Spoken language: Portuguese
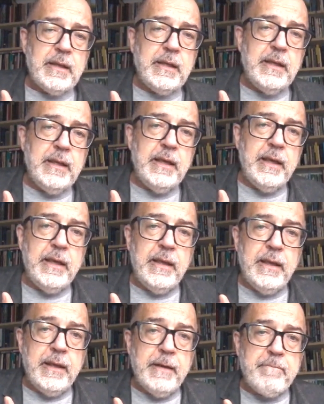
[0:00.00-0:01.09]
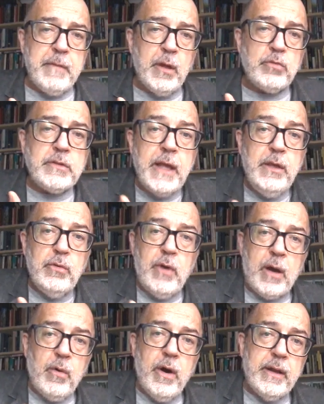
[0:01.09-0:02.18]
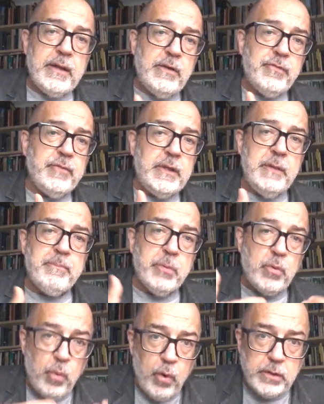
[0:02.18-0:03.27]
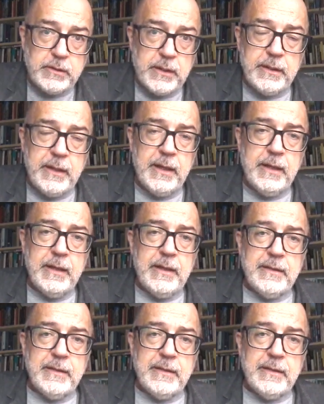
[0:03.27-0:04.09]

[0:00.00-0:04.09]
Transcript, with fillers: que eu tenho agora que, que, por conta né,